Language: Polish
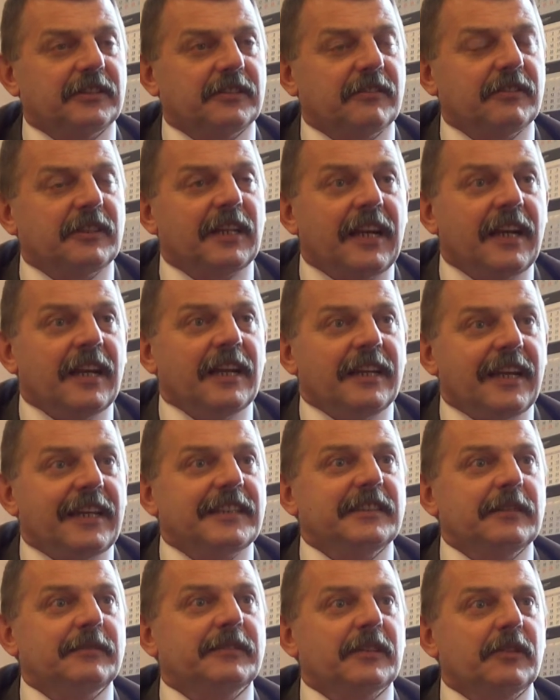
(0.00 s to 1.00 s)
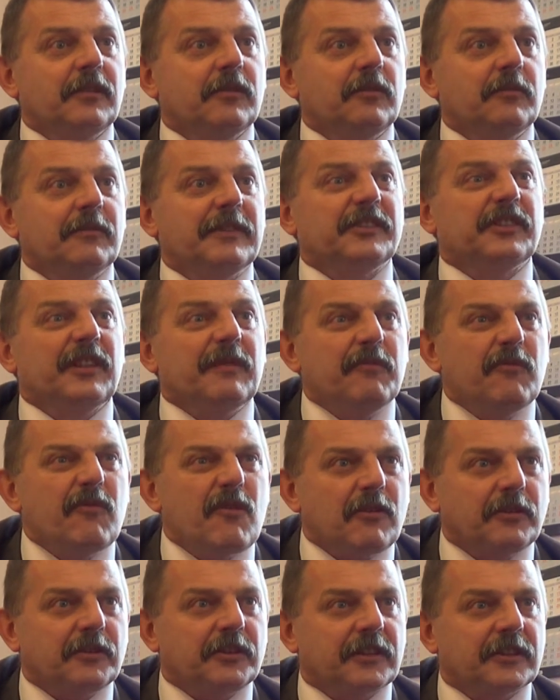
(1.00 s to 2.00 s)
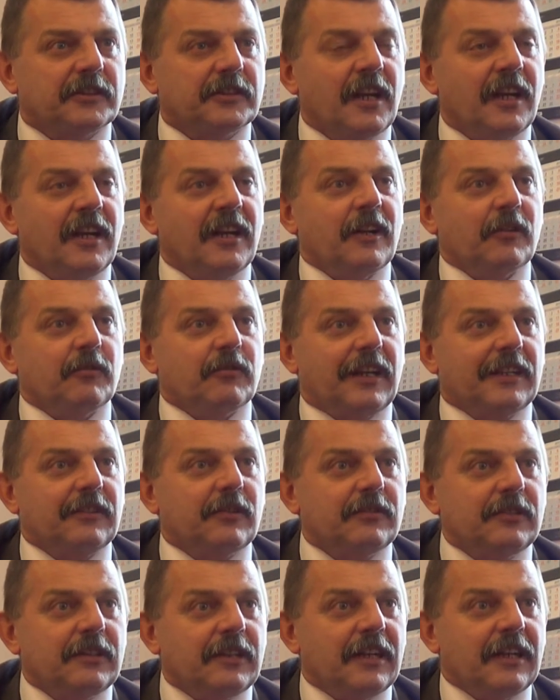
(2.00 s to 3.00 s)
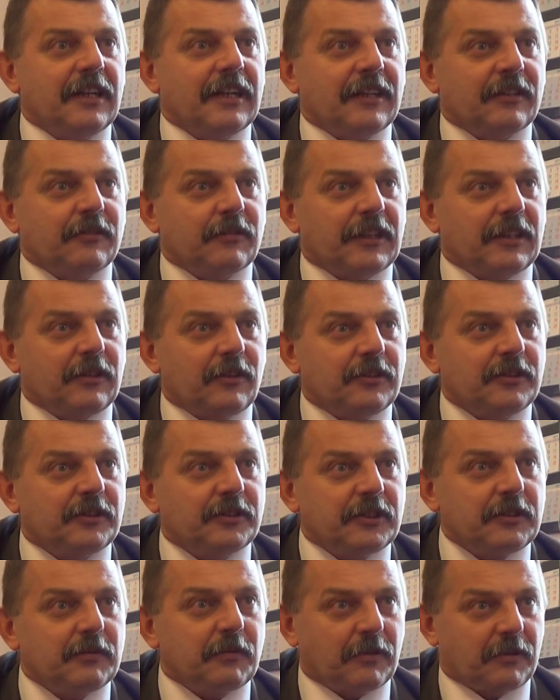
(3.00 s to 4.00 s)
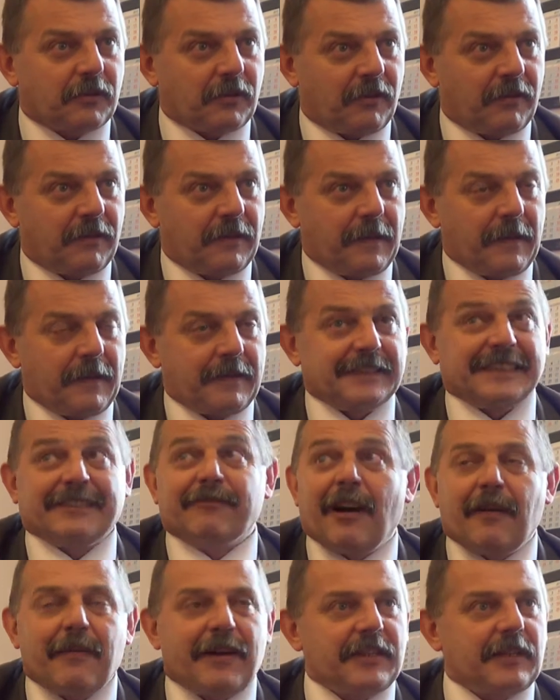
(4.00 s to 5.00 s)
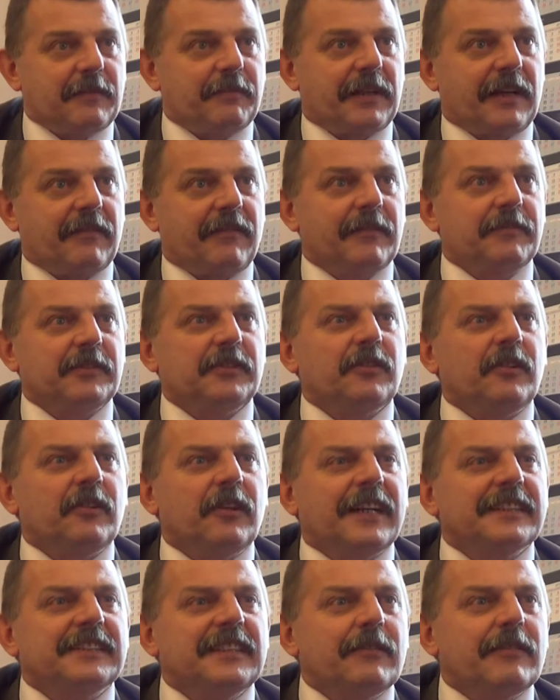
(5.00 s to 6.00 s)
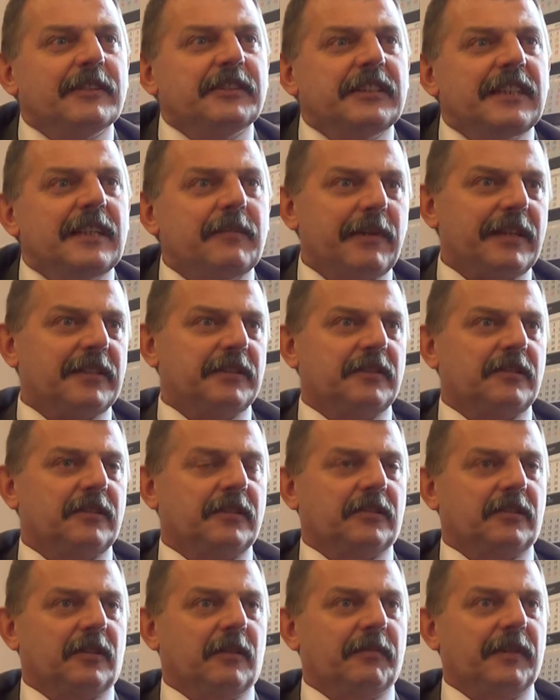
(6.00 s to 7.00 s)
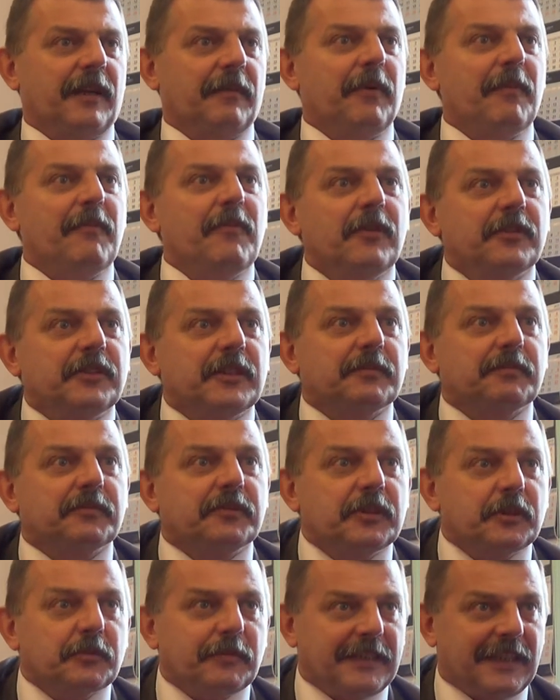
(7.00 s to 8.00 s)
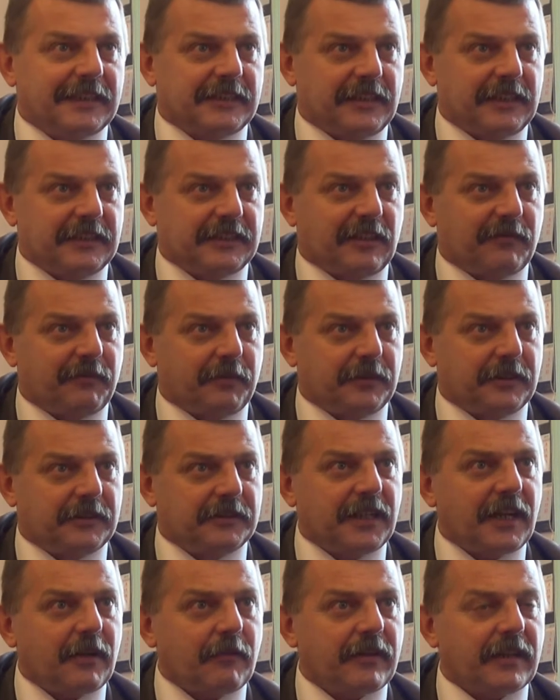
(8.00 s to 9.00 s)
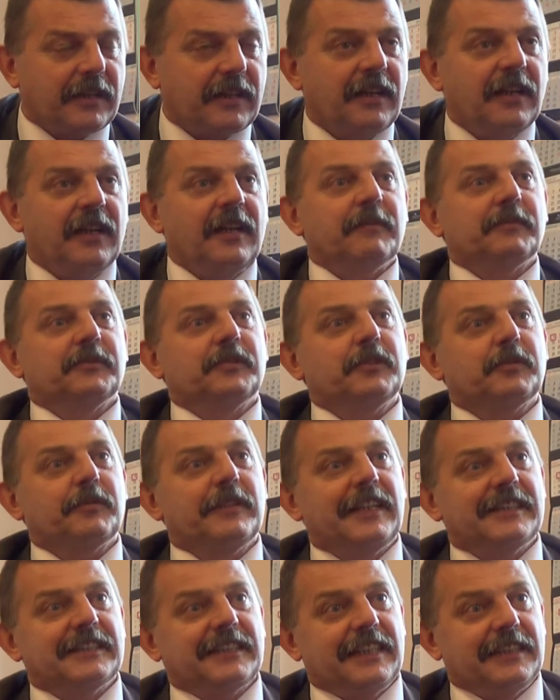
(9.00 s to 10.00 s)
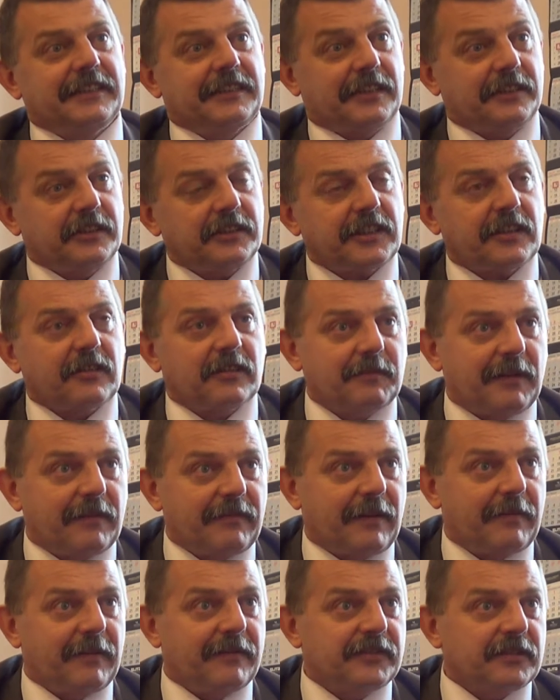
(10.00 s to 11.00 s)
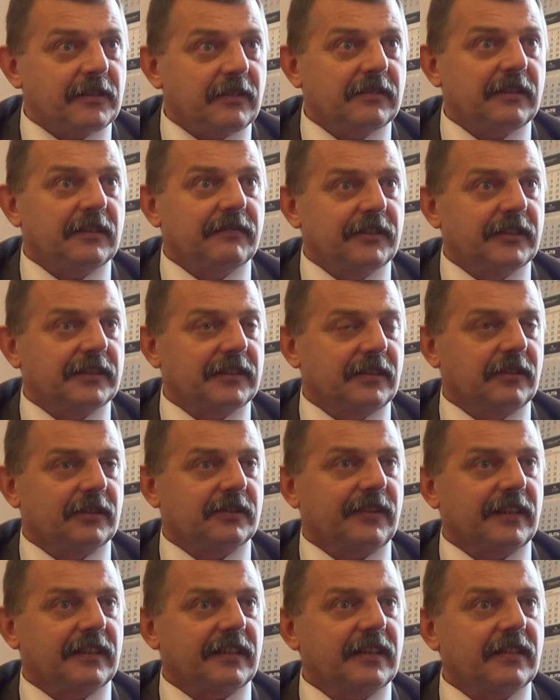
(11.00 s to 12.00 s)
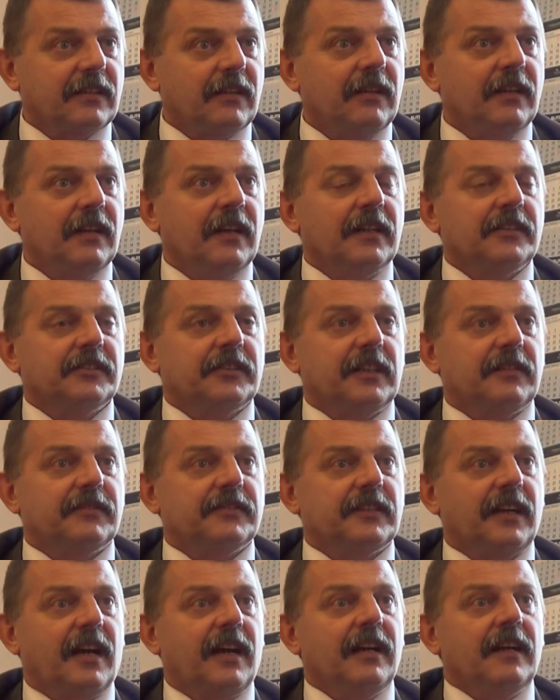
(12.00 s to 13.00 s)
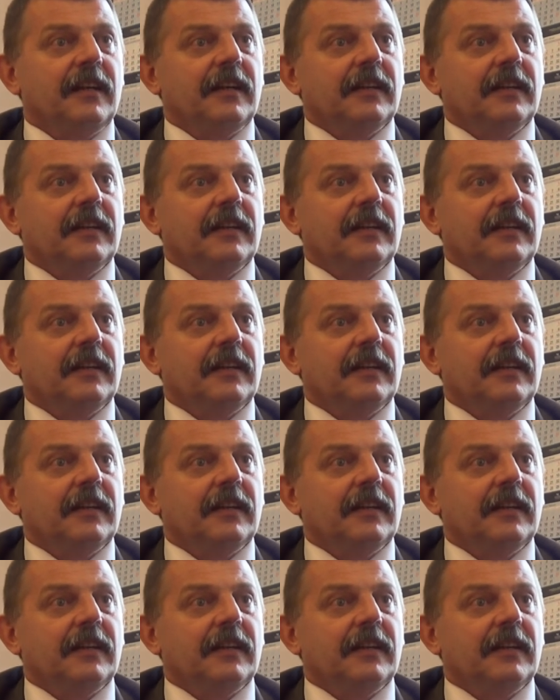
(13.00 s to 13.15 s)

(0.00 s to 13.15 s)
jest to, ile ja jestem z tego dumny, że młodzież to, które dotyczyło to złamanie prawa, okazała się najbardziej roztropna, bo młodzież przyszła na zajęcia w poniedziałek, przyszła na zajęcia dzisiaj, rozmawiamy w środę 24 czerwca